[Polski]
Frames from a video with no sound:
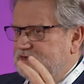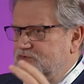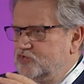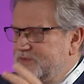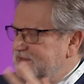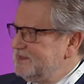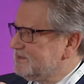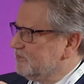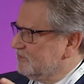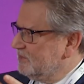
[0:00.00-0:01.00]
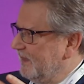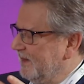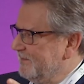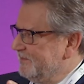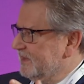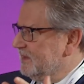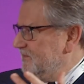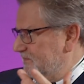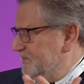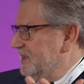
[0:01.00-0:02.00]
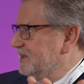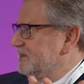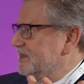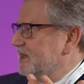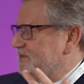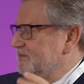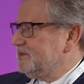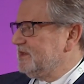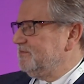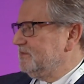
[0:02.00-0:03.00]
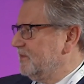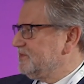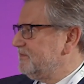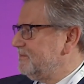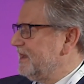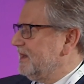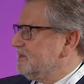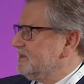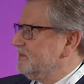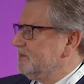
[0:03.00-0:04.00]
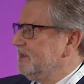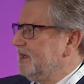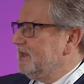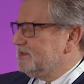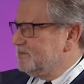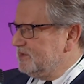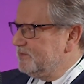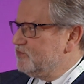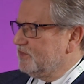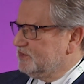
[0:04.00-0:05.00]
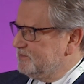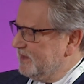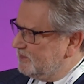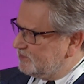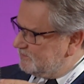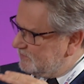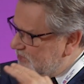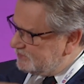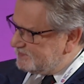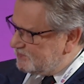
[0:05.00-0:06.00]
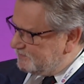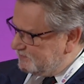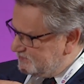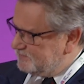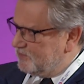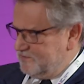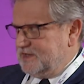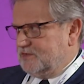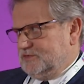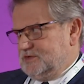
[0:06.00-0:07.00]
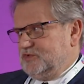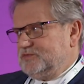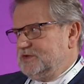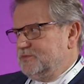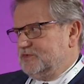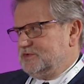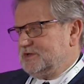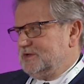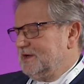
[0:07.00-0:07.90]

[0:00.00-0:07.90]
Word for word: humanizmu. No i wtedy trzeba oczywiście dobrze wybierać, żeby żeby nie błądzić. Będę o tym non-stop przypominał, żebyśmy nie błądzili.